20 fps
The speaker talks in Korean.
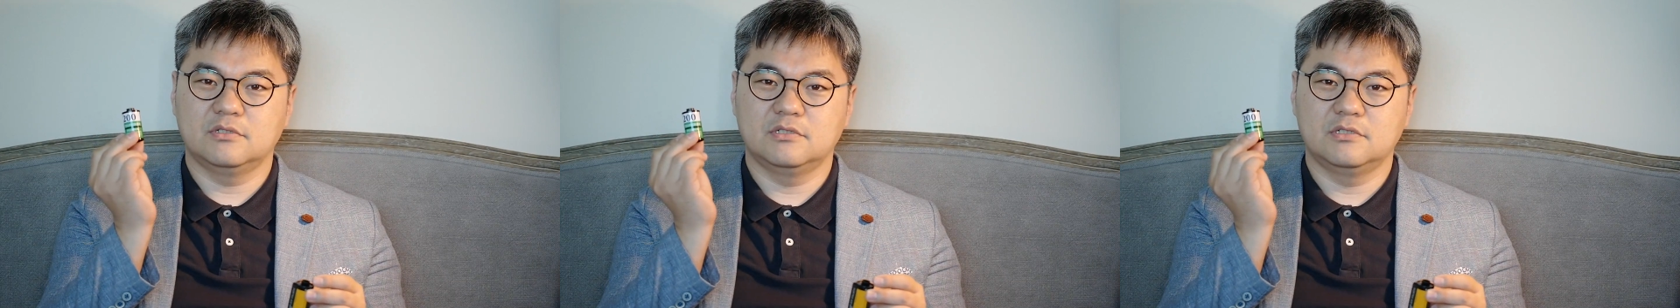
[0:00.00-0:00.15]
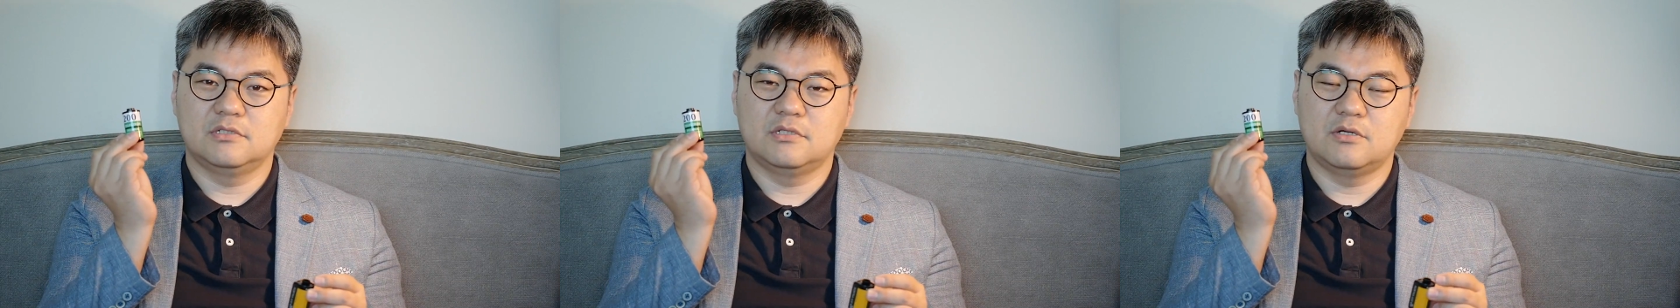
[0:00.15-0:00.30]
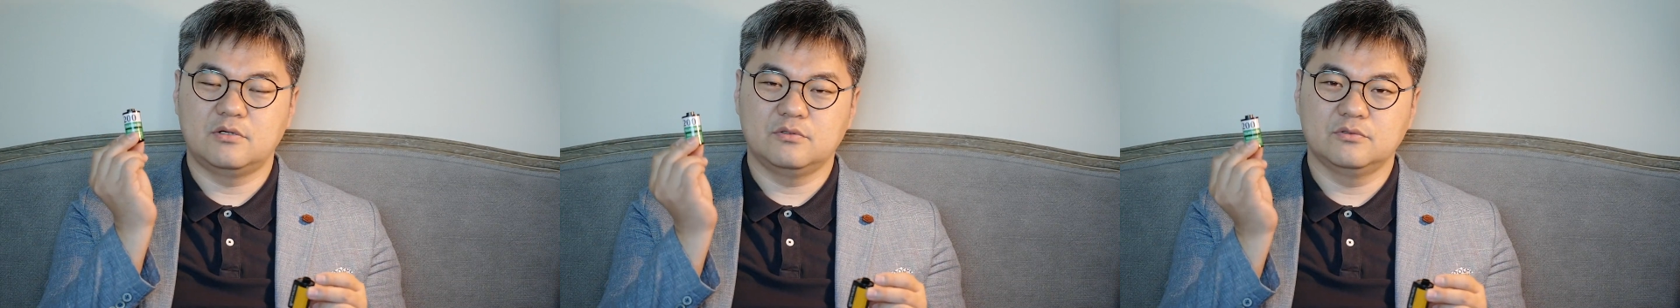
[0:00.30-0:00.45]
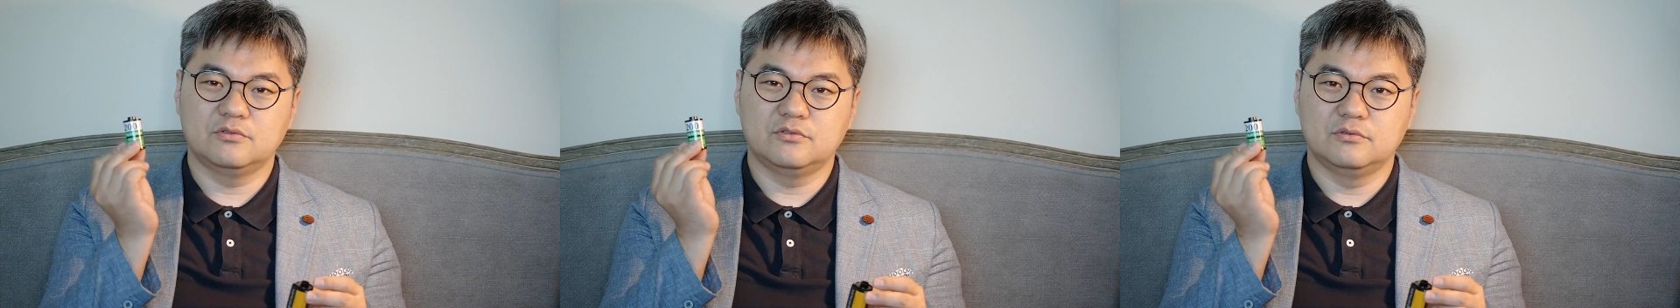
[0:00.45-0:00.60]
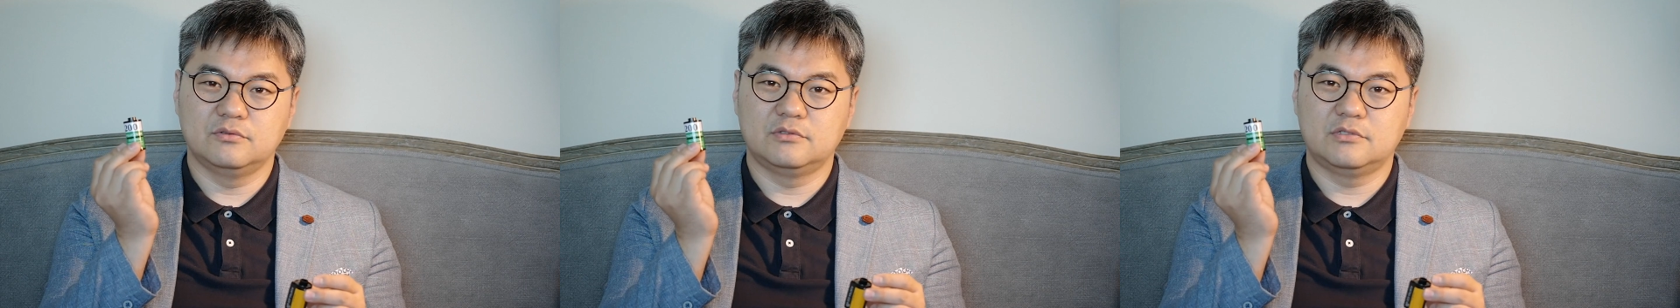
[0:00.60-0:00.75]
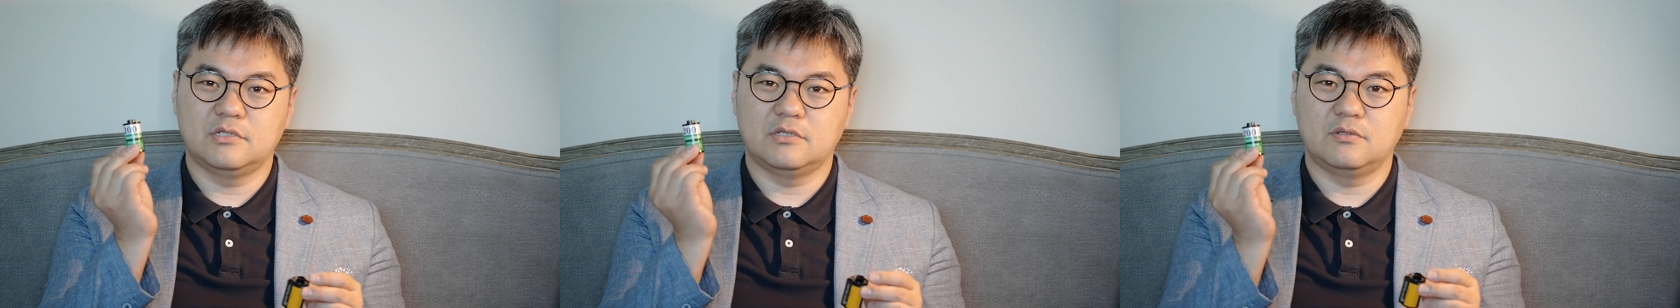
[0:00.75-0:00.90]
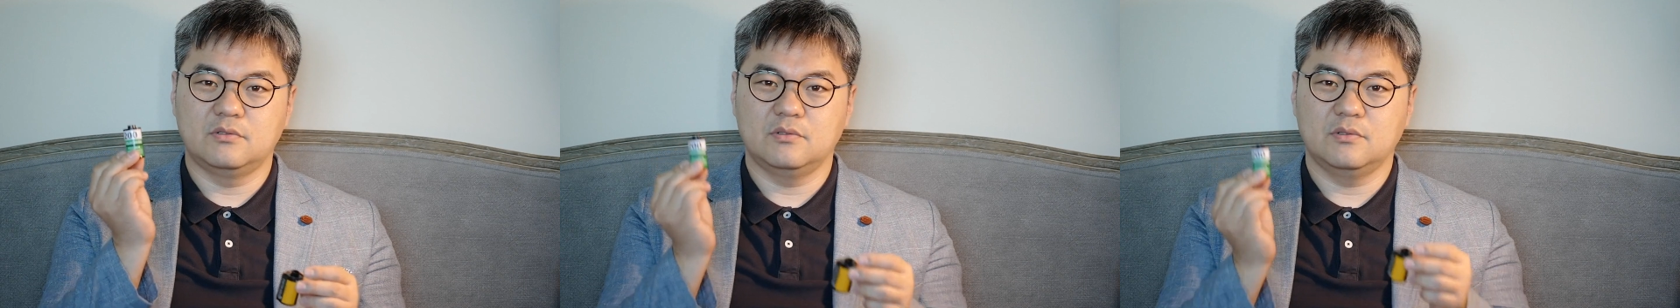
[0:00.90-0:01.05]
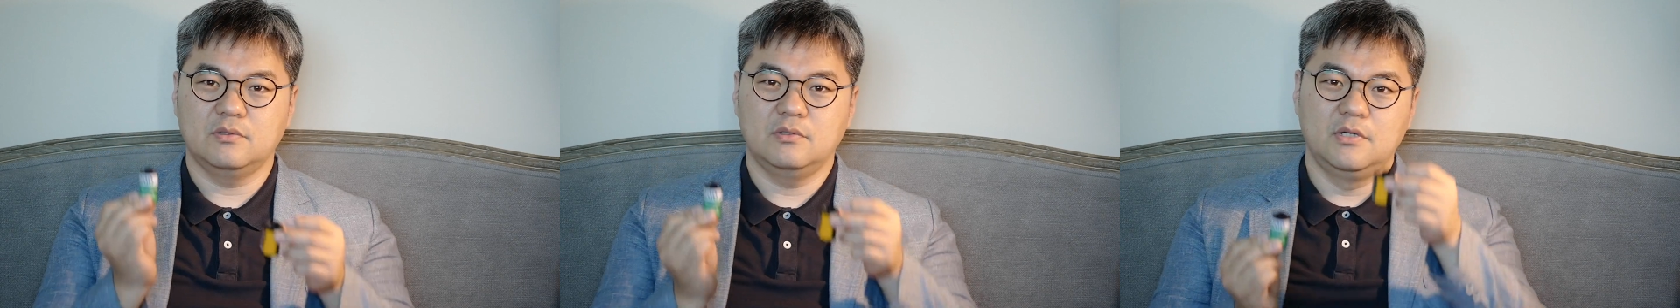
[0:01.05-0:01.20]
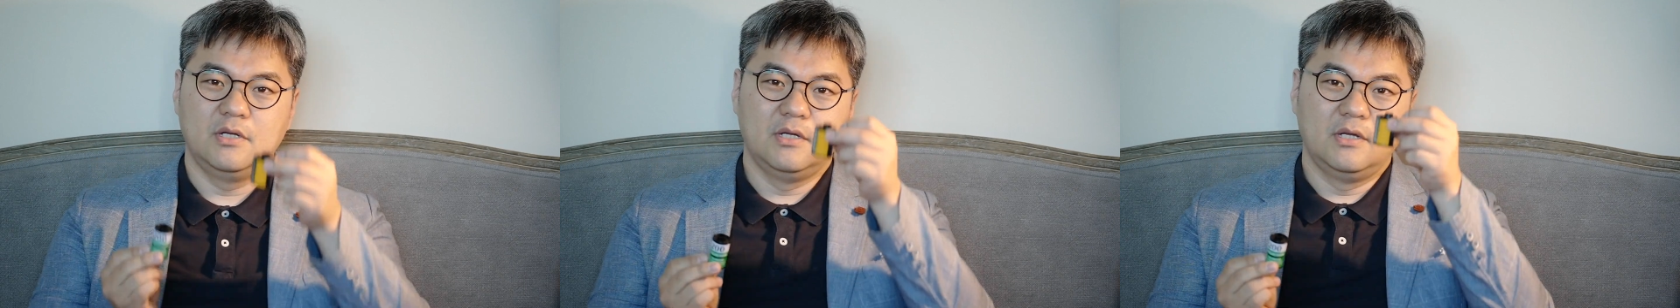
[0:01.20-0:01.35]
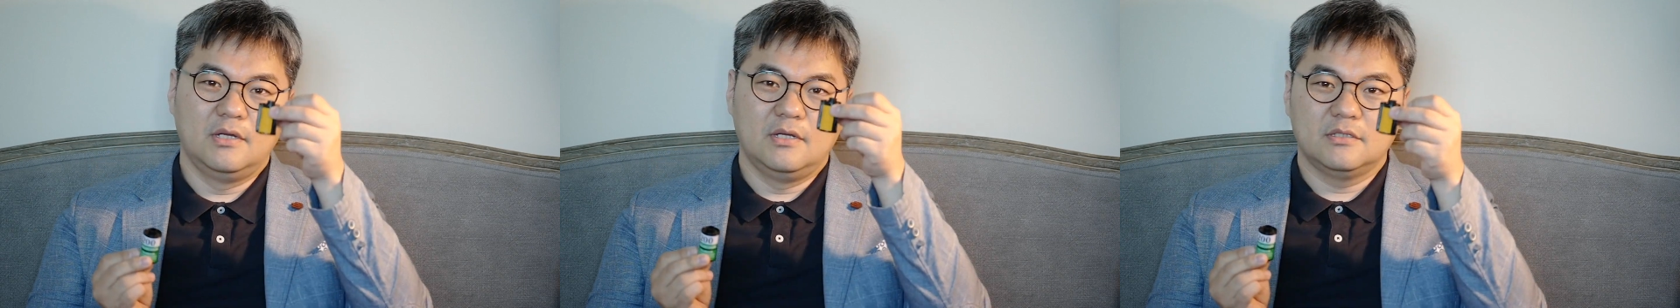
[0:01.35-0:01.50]
그대로 둔 채로
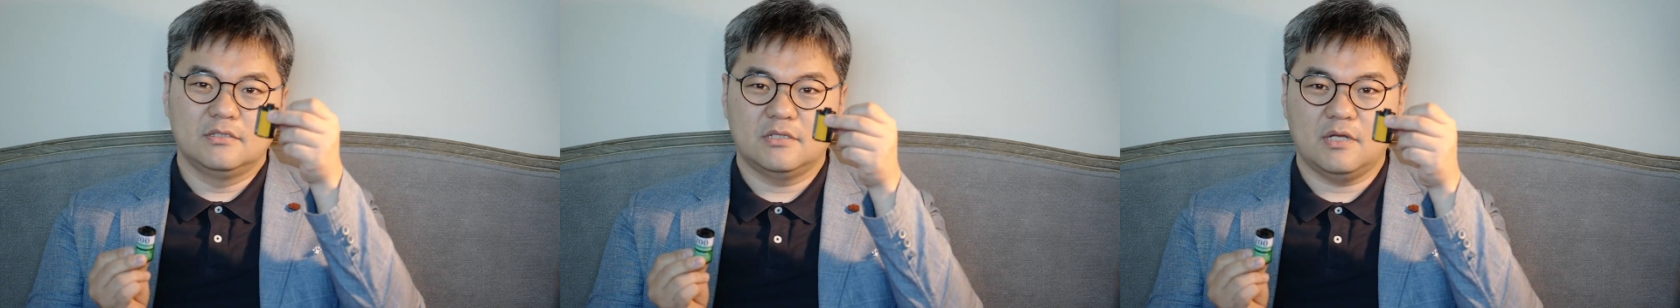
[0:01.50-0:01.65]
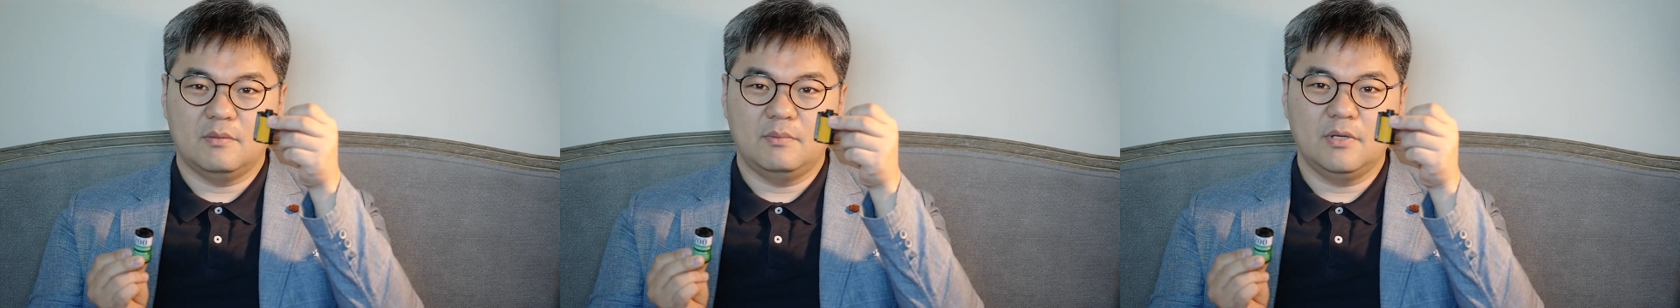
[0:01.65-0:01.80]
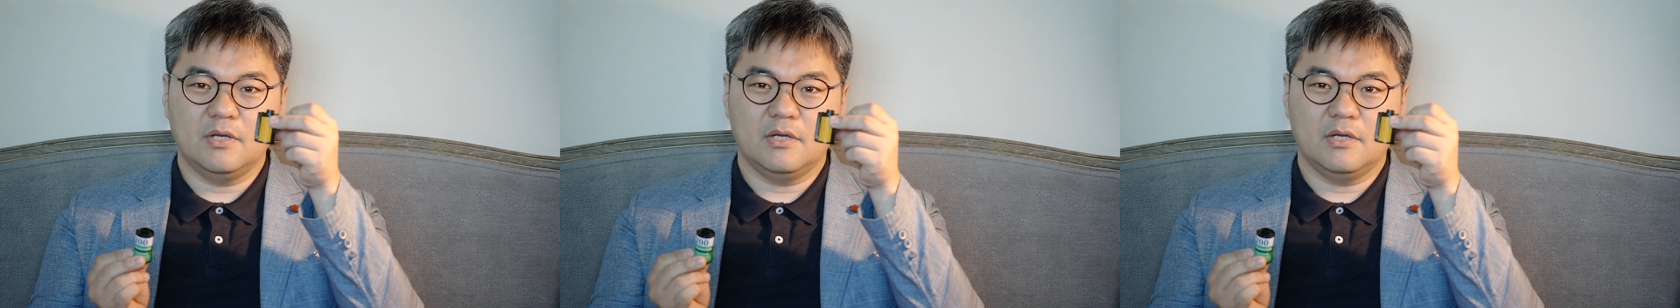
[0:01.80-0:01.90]
사백